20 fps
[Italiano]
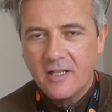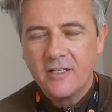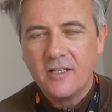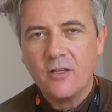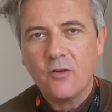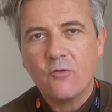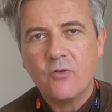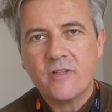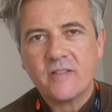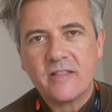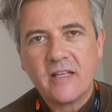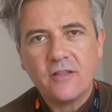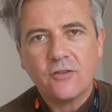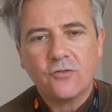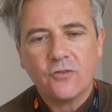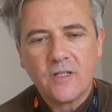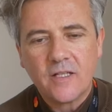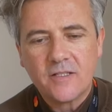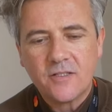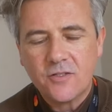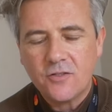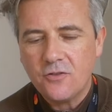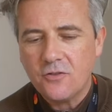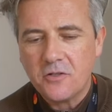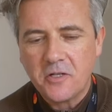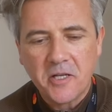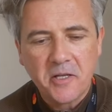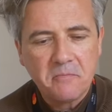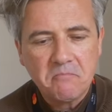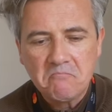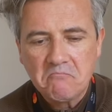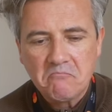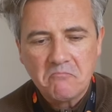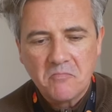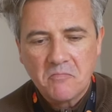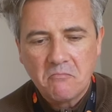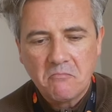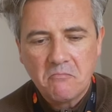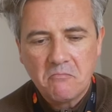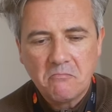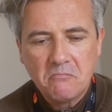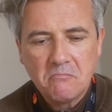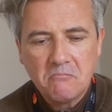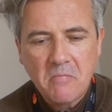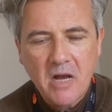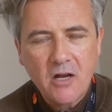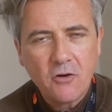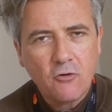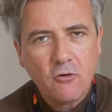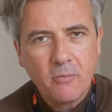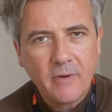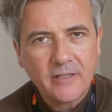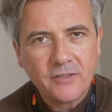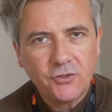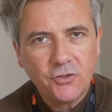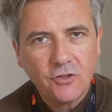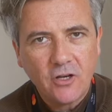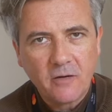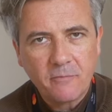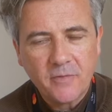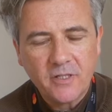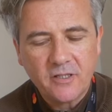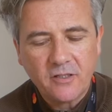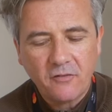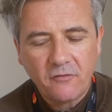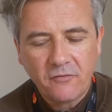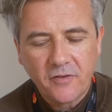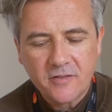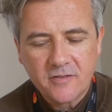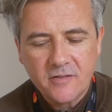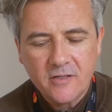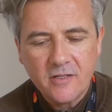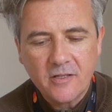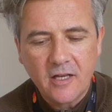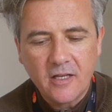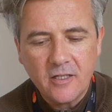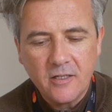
in questa intonazione manco particolarmente infastidita,